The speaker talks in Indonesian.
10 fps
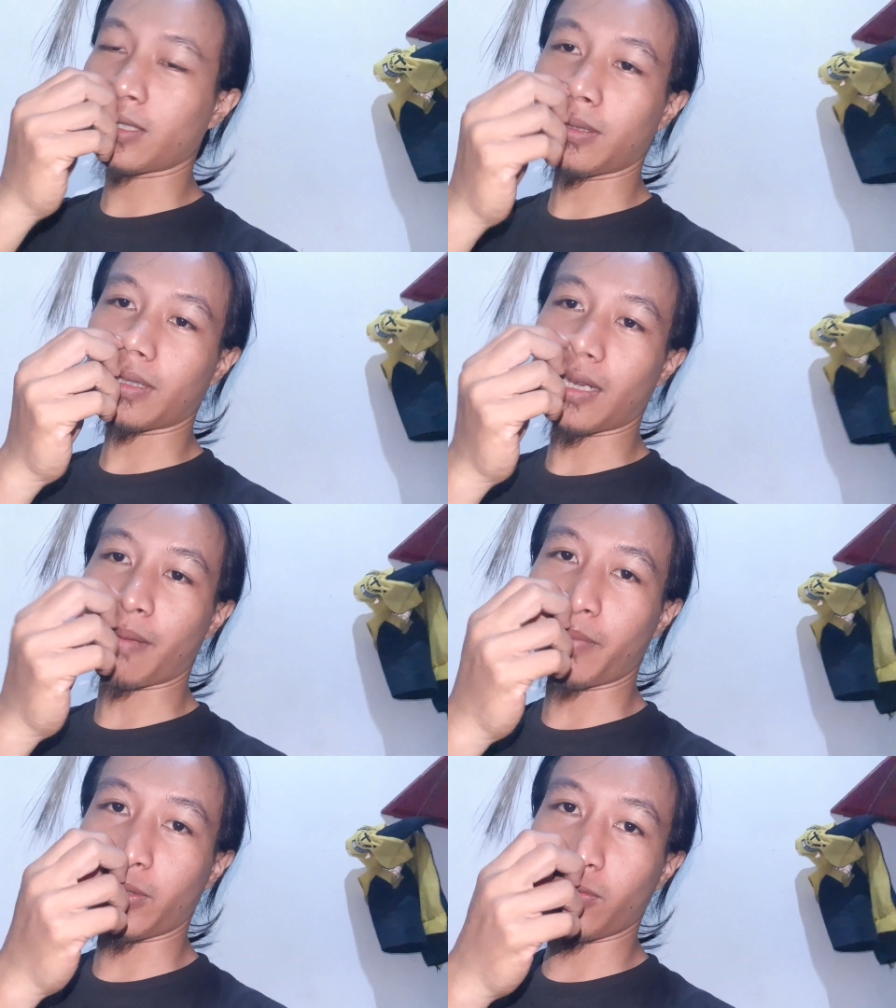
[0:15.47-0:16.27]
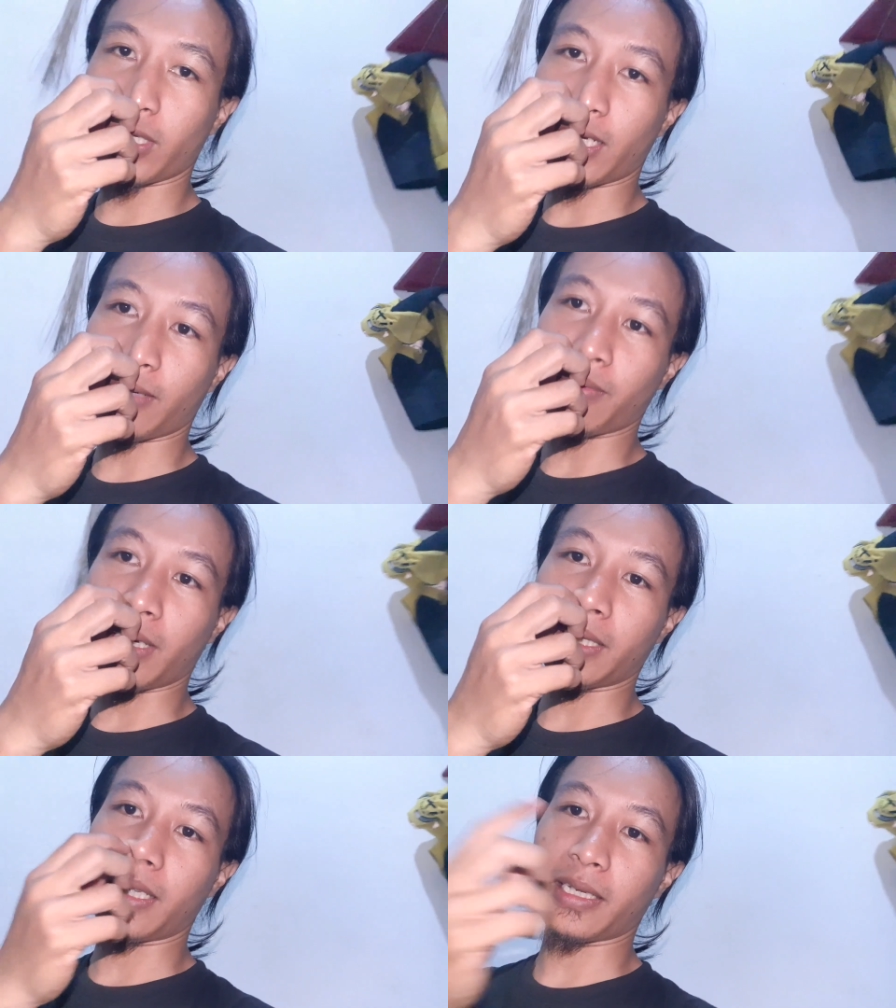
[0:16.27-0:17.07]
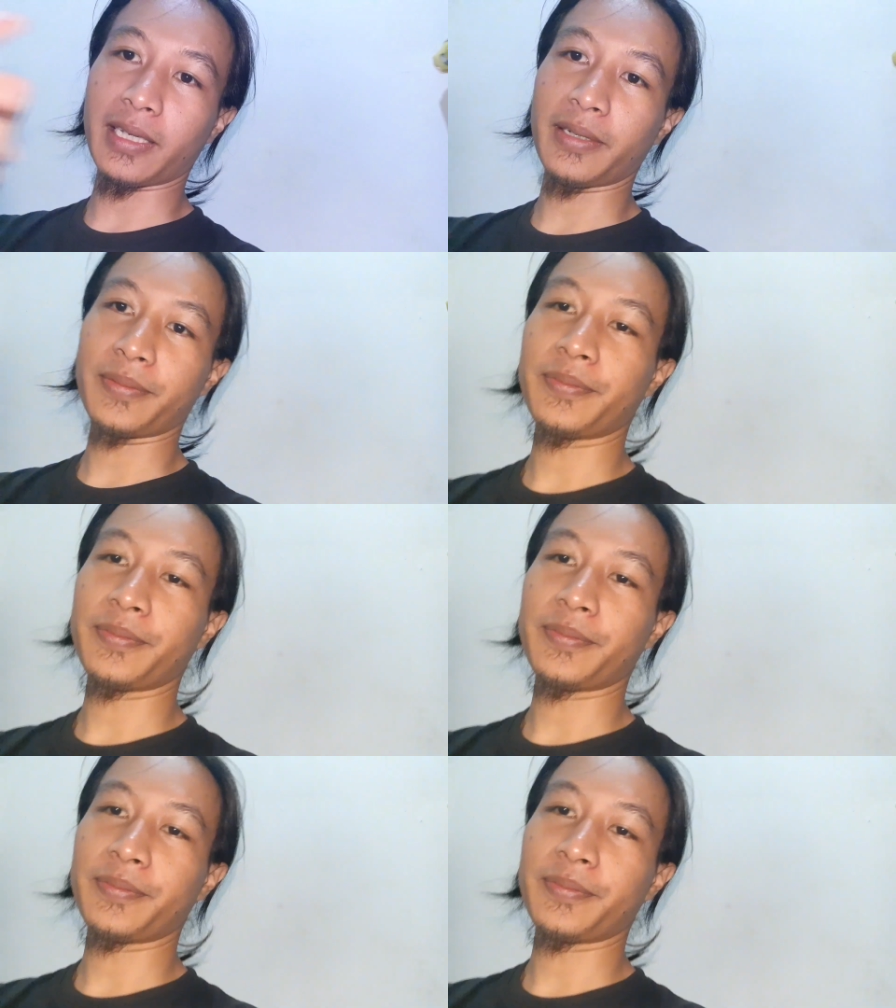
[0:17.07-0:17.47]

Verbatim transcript: Ya, terapi gue gelek banget ya, kan?